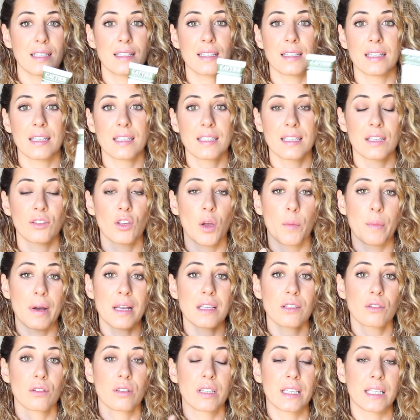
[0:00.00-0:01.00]
c'est un
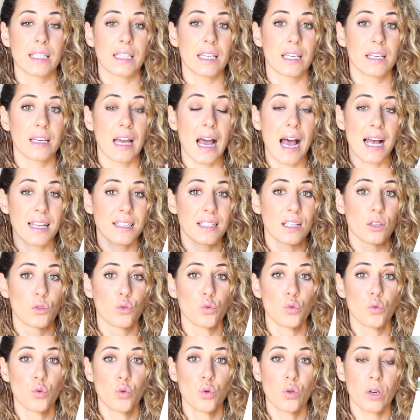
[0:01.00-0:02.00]
masque qui est assez
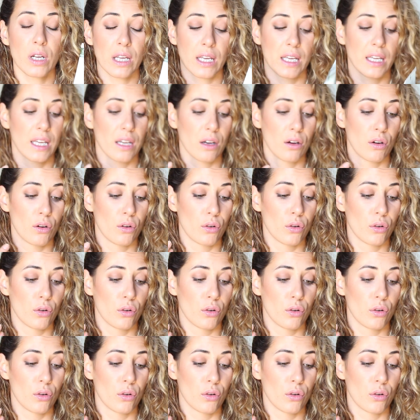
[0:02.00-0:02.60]
doux et